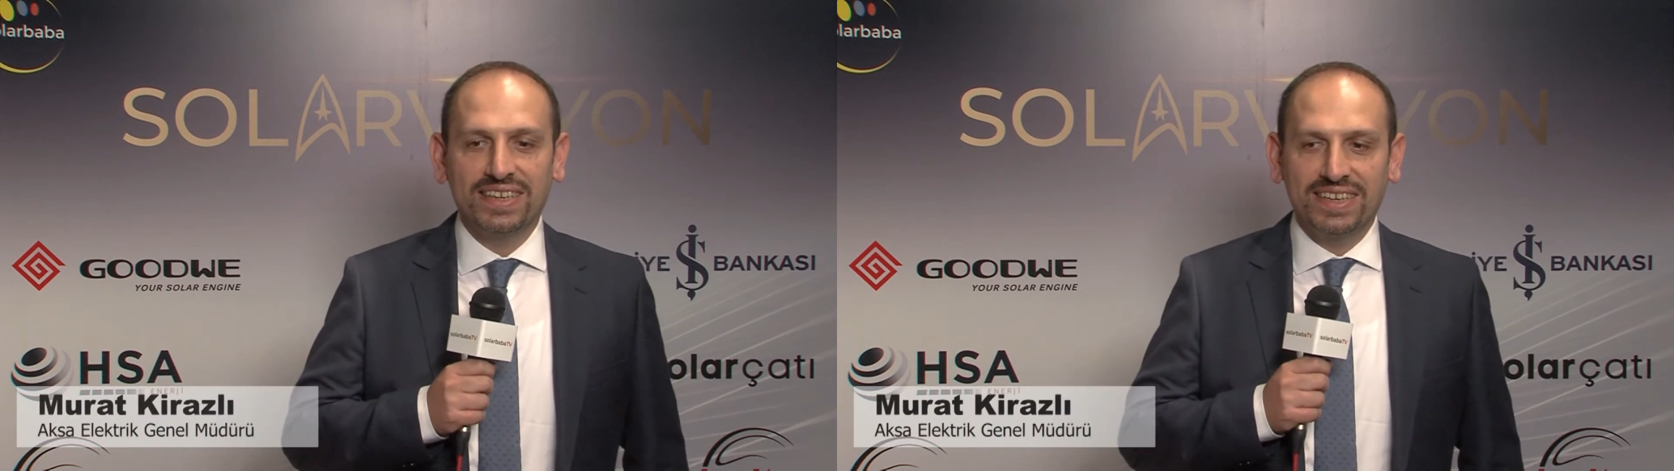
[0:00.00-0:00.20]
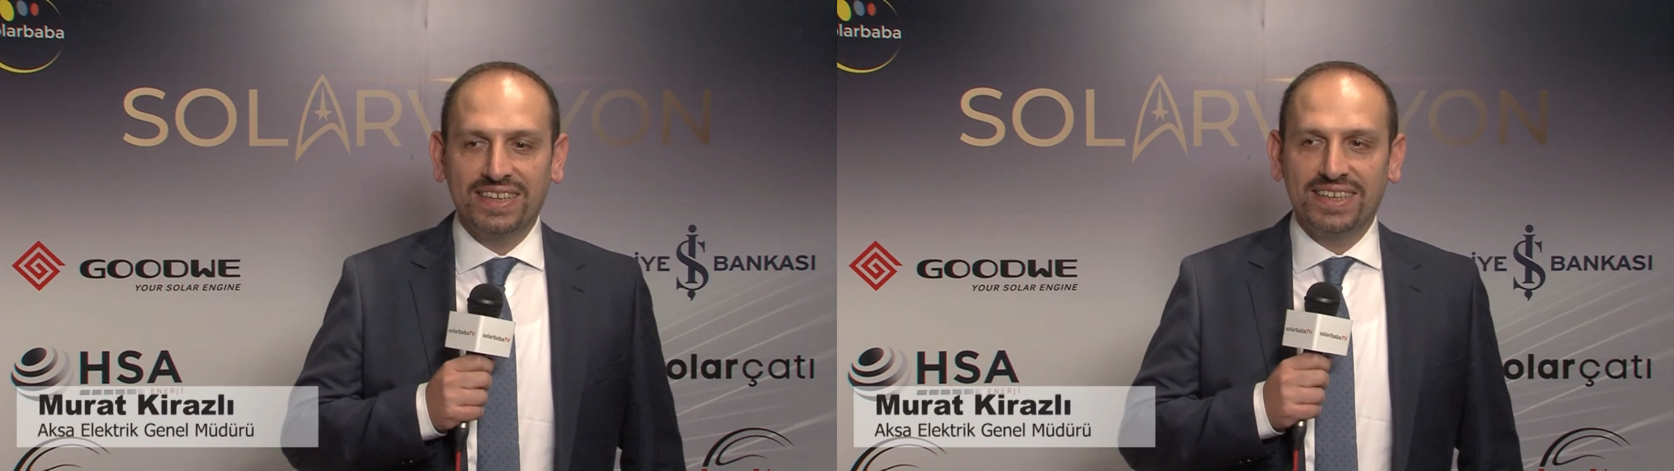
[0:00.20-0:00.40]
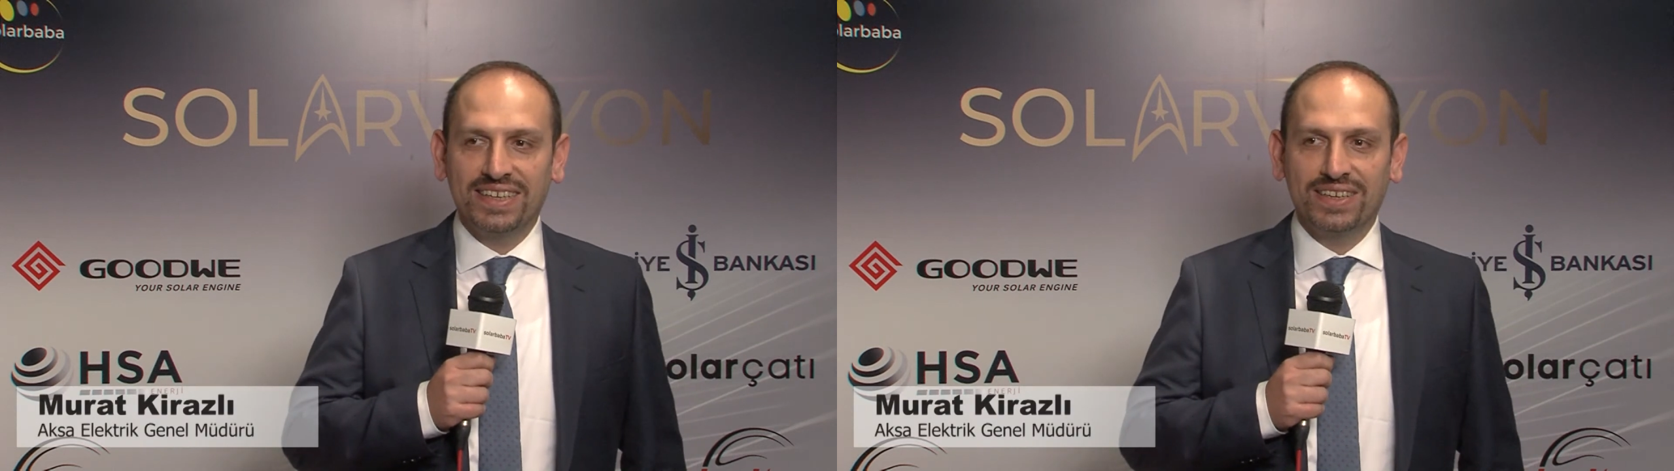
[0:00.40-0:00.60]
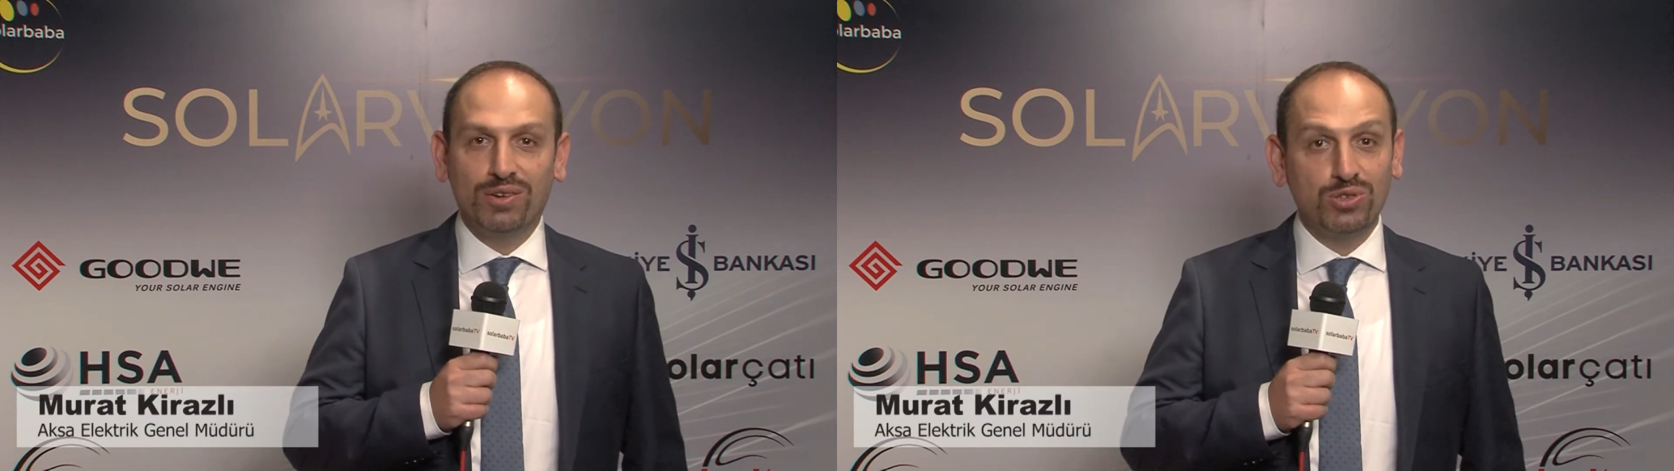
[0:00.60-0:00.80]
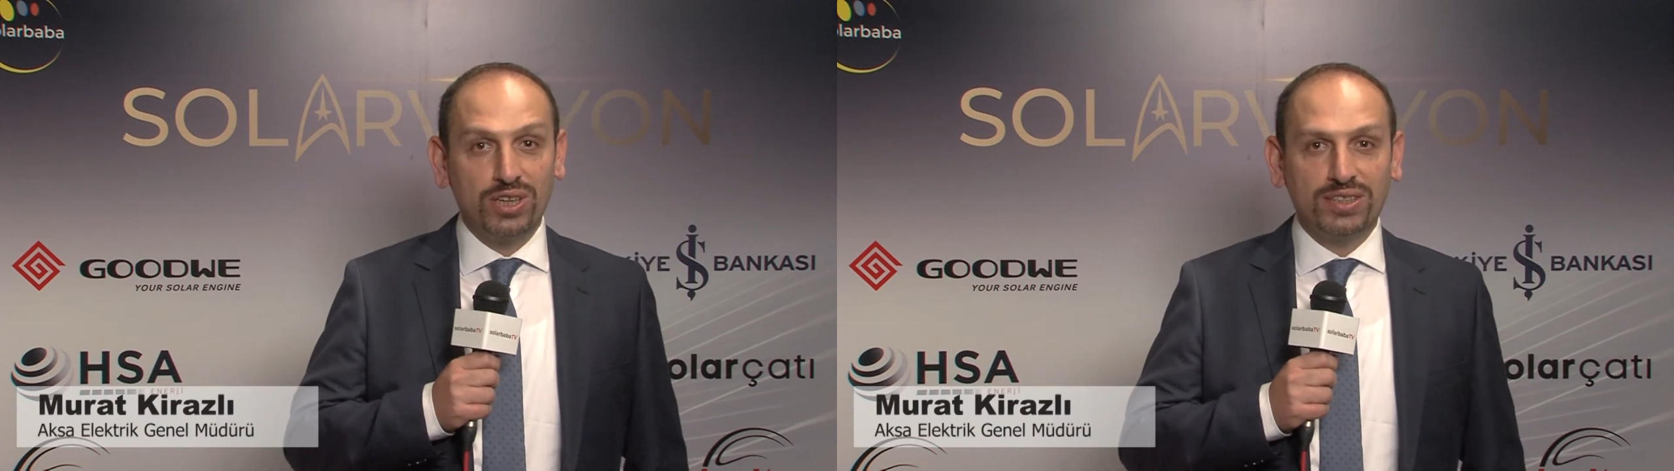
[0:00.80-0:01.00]
Ee,
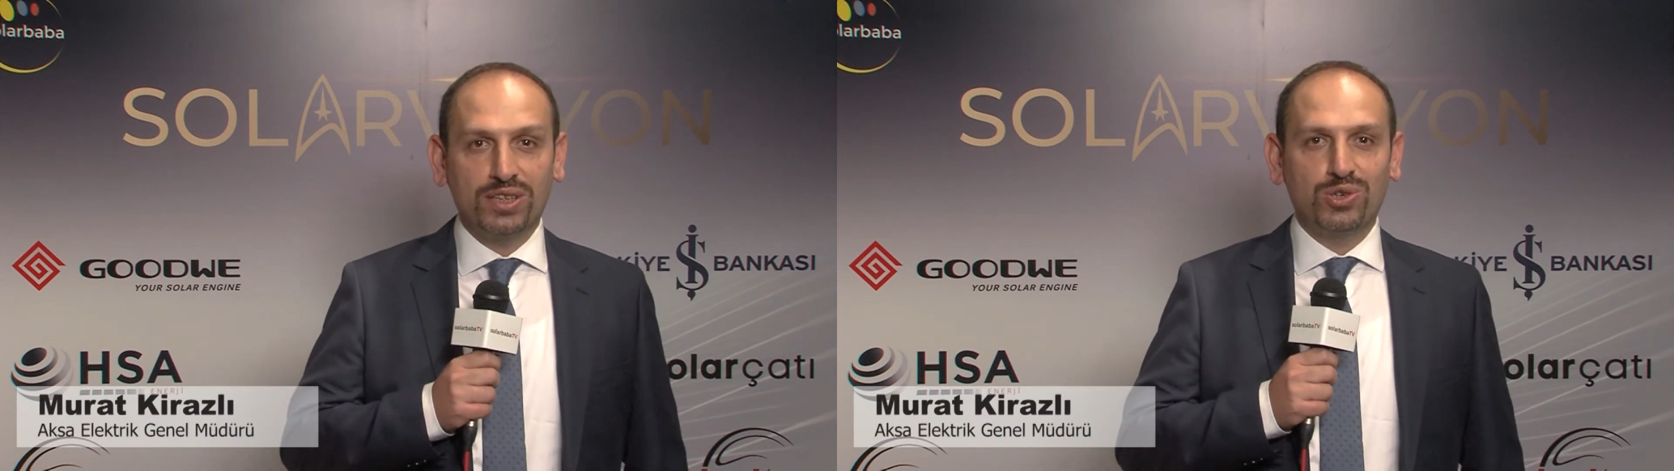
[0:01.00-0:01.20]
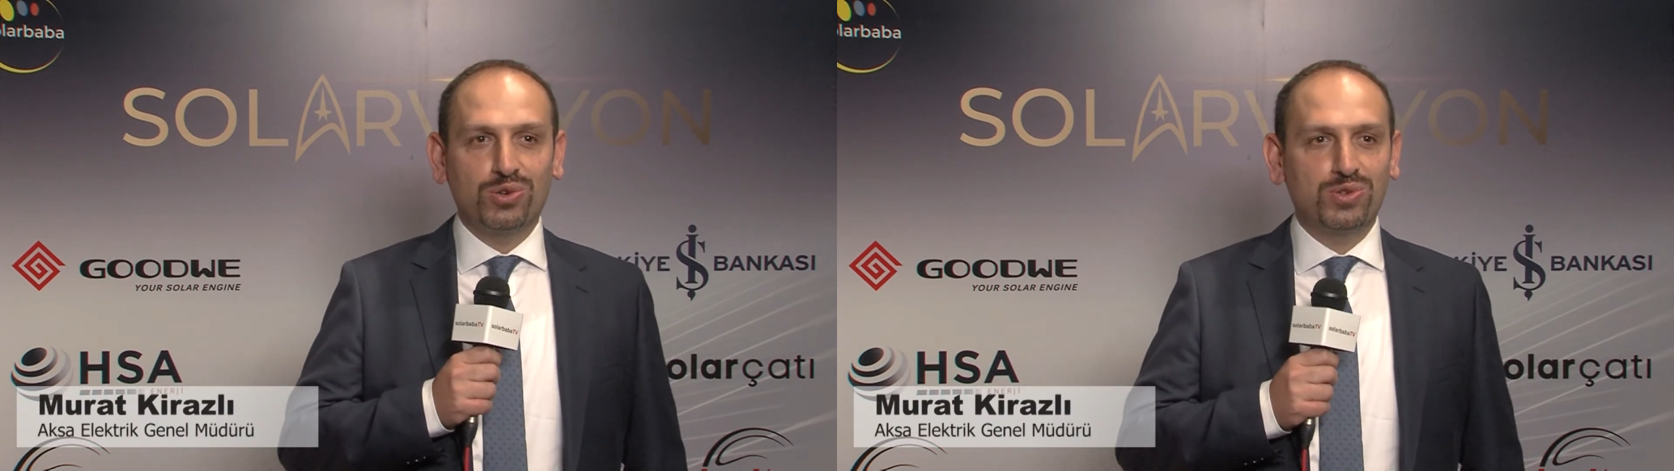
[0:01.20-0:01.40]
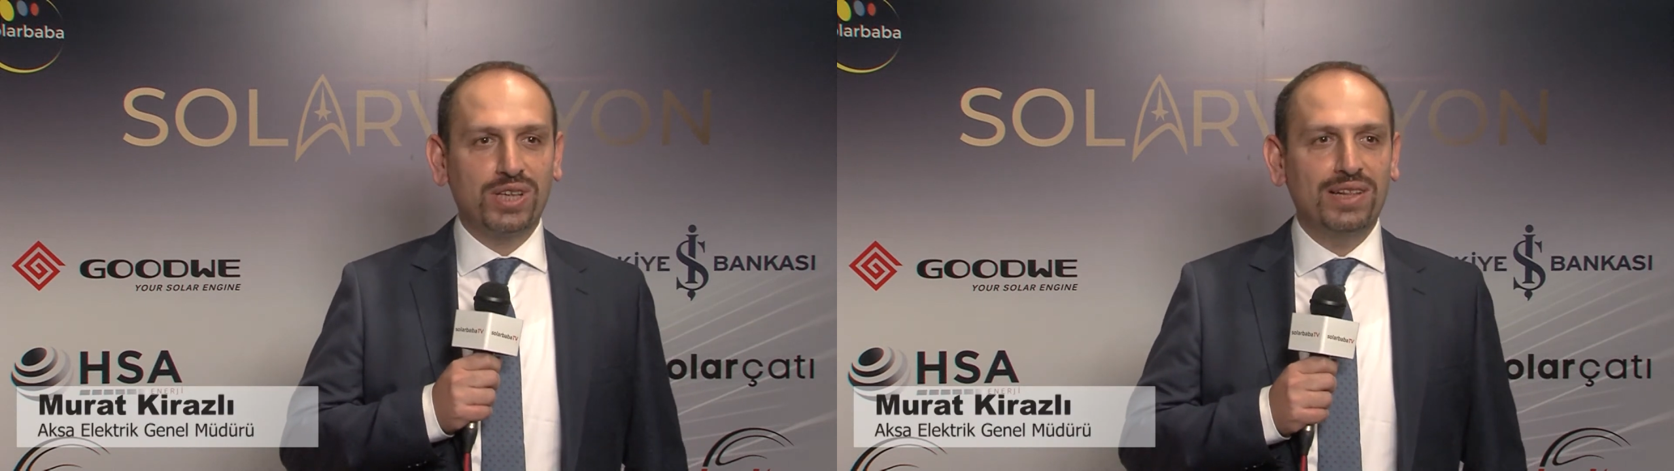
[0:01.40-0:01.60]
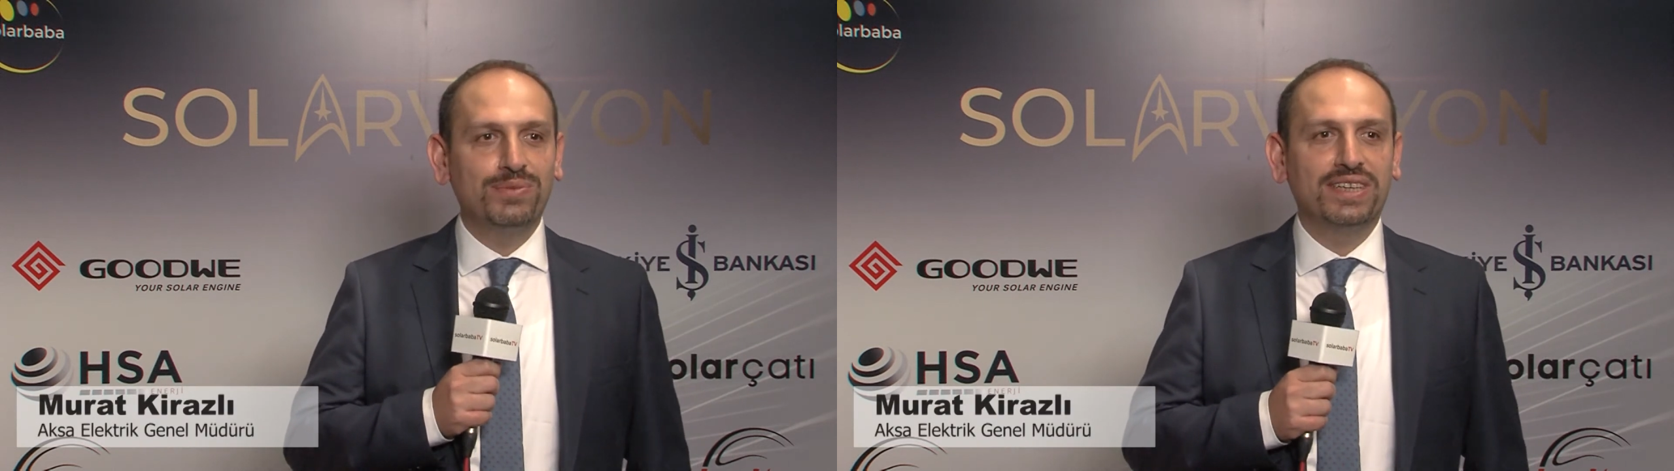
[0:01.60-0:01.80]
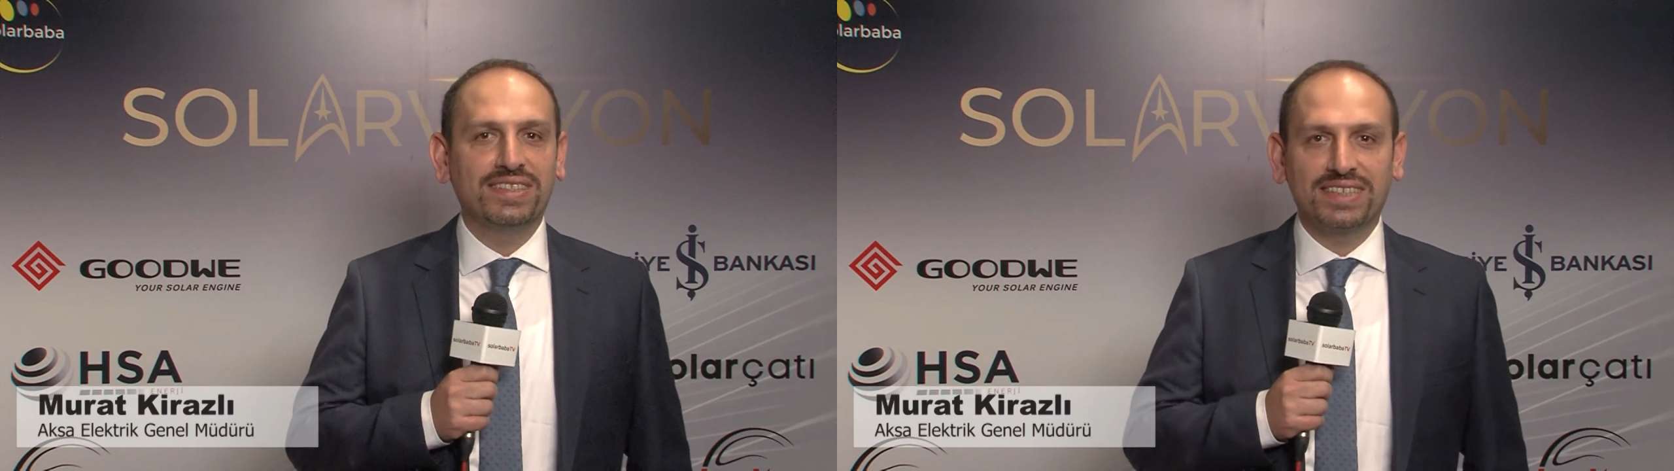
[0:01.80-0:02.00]
öncelikle çok güzel
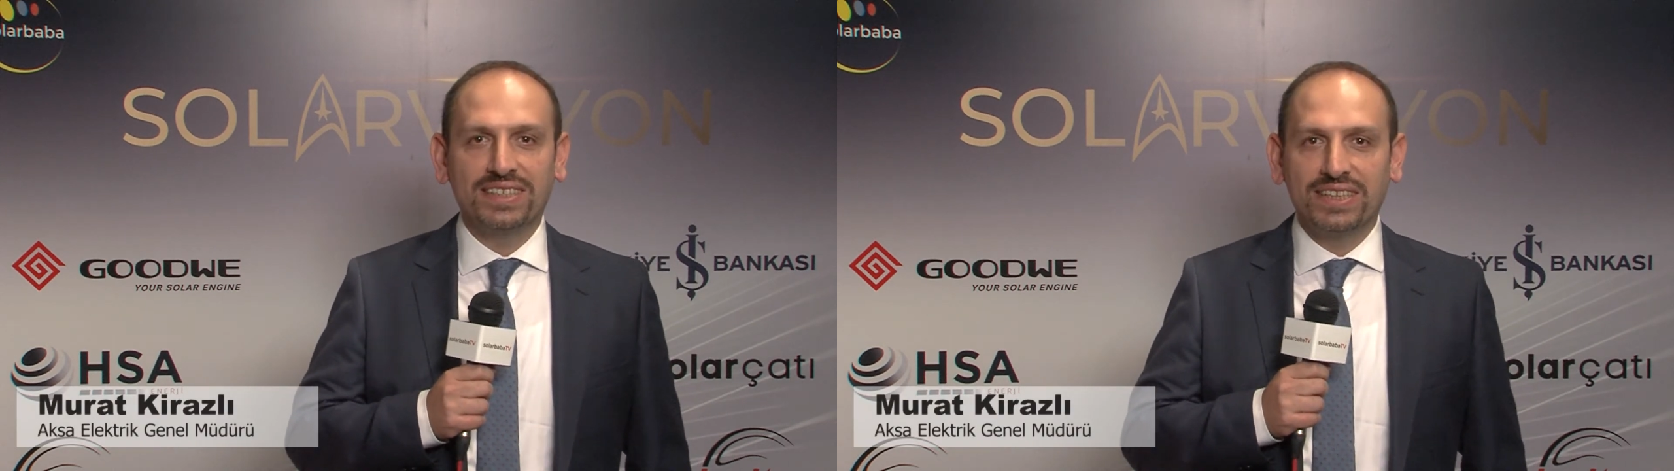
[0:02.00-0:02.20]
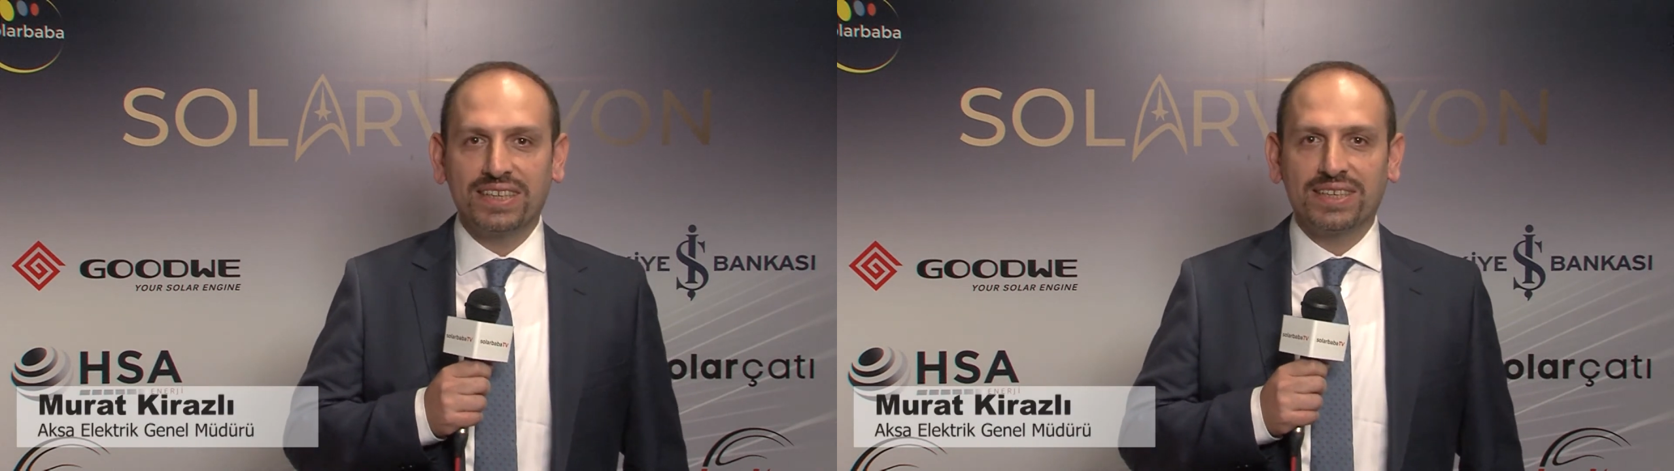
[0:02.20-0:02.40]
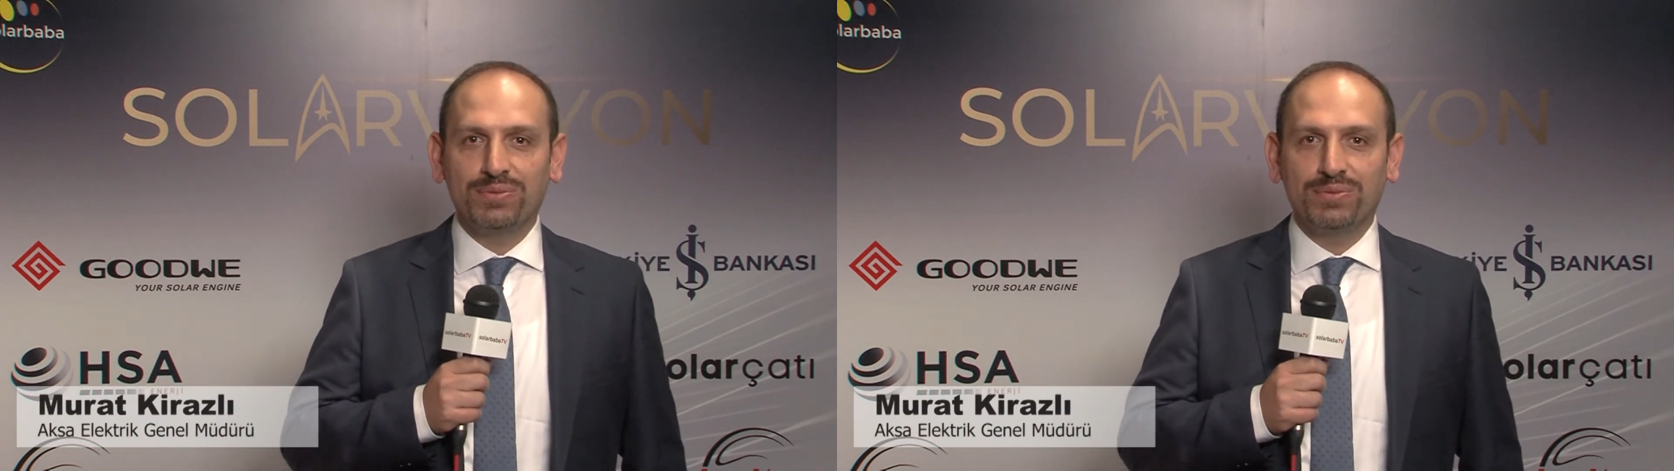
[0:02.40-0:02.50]
bir etkinlik.